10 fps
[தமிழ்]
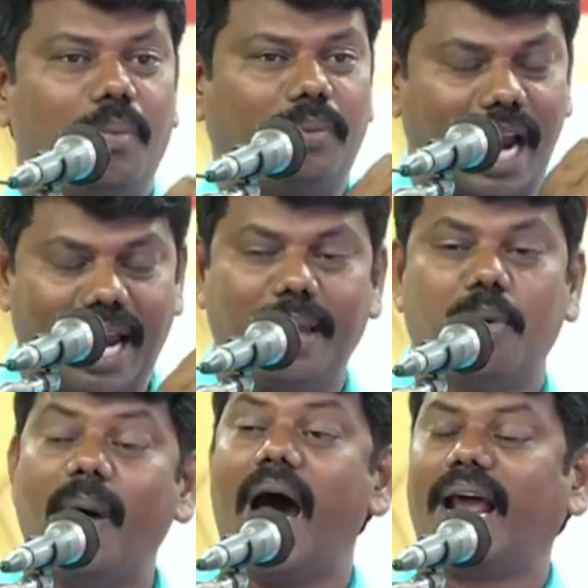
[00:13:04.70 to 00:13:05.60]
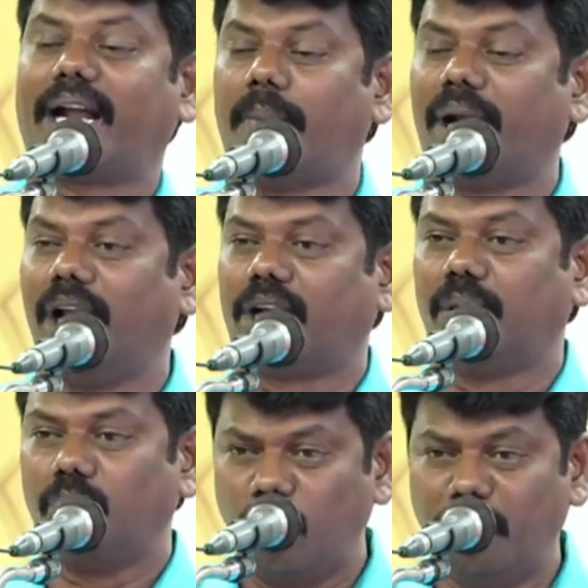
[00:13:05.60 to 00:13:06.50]
நெல்லை முபாரக்
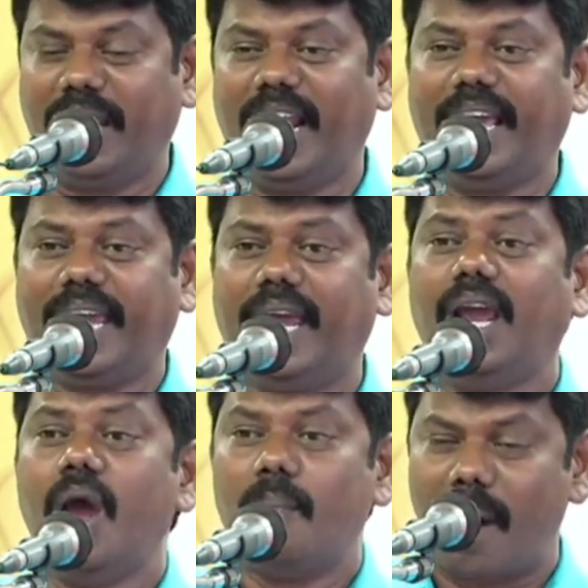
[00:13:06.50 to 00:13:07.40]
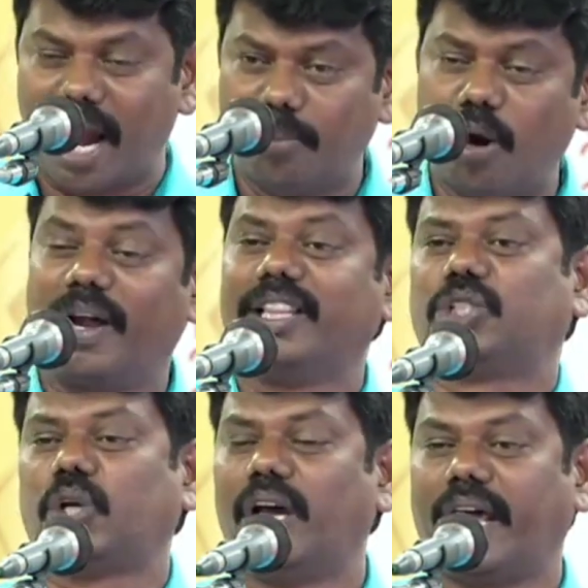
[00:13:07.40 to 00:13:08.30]
அவர்களுக்கும் உண்மையிலேயே மனமுவர்ந்து
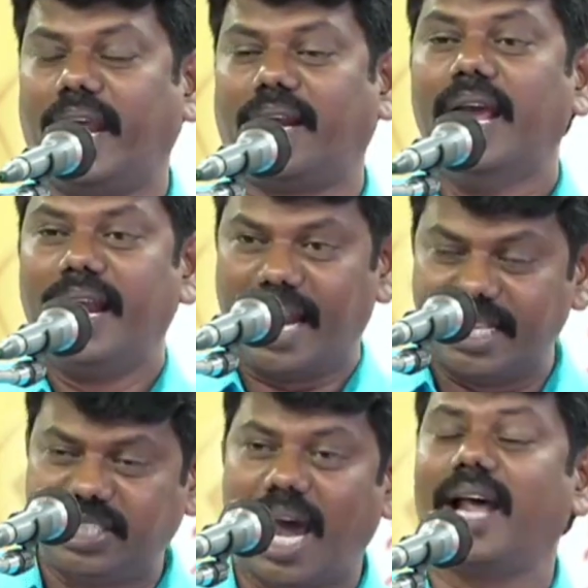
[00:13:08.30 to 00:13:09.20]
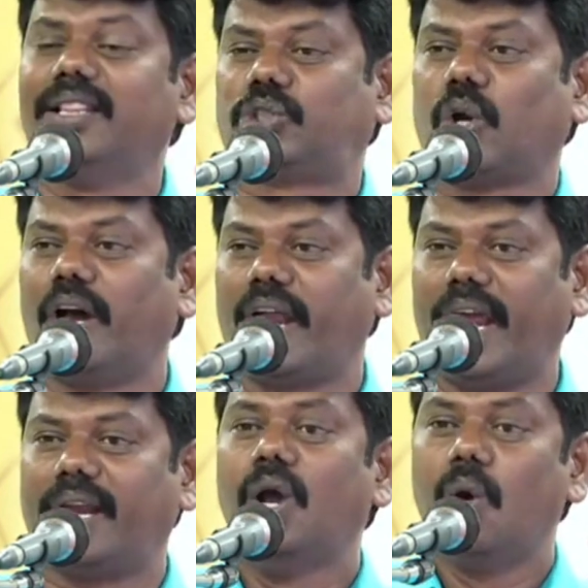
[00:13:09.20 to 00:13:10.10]
சொல்கிறேன் நெஞ்சார்ந்து
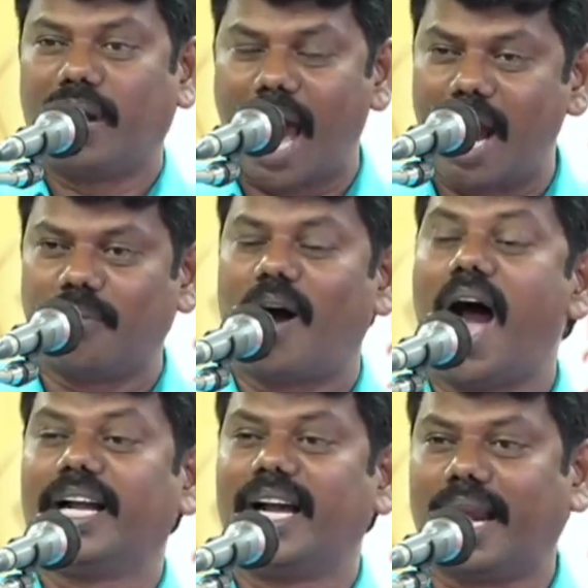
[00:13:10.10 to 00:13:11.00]
சொல்கிறேன் நான் வாங்குகிற